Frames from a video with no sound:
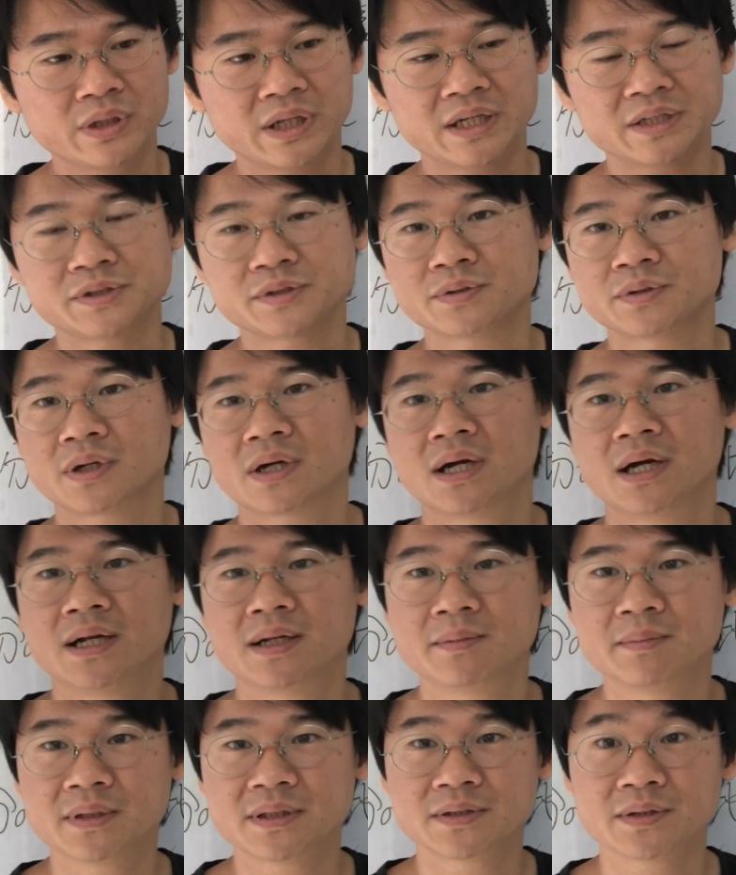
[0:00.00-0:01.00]
題集とかあ
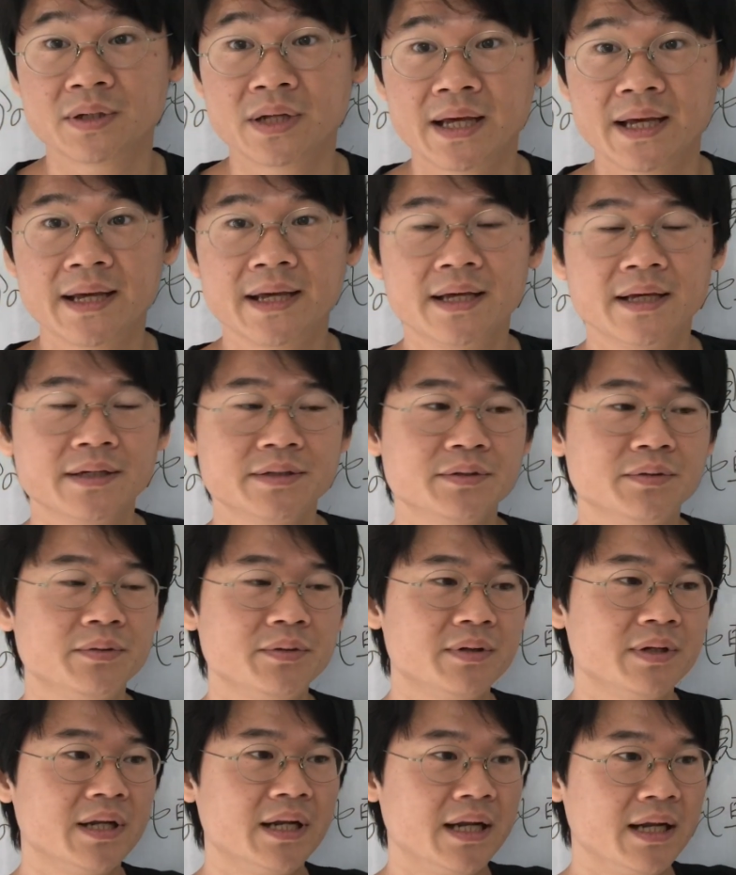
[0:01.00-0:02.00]
りますよね。そうい
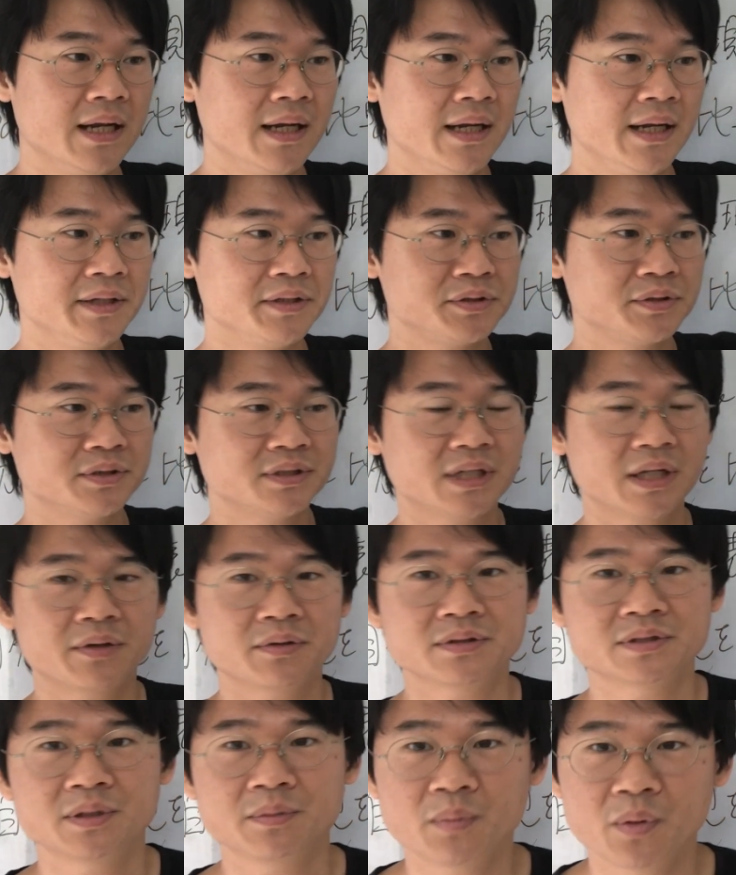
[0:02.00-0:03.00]
うので練習した
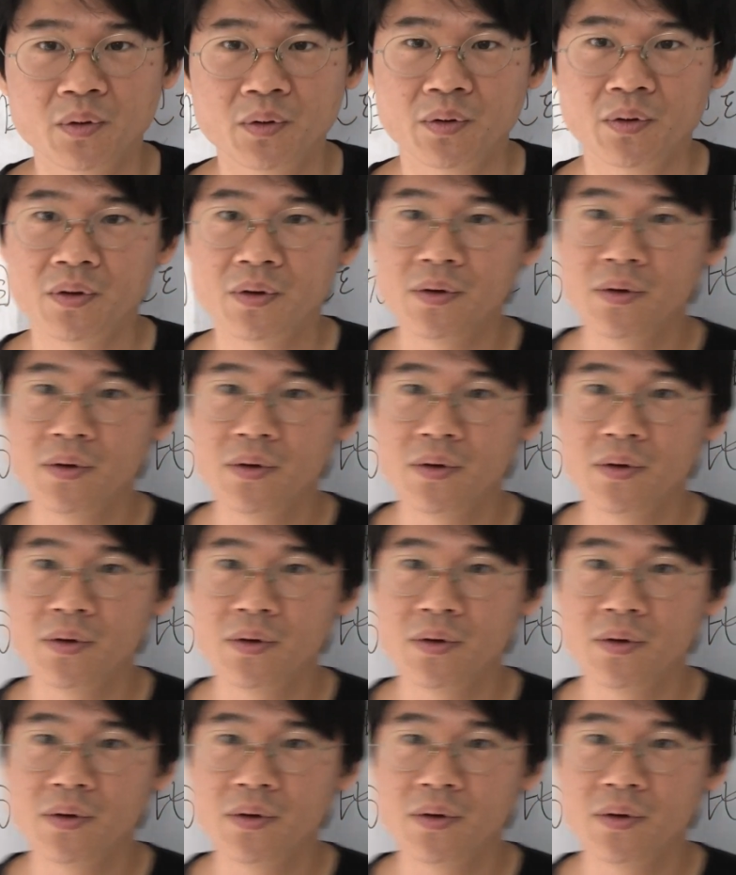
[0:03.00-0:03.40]
としても、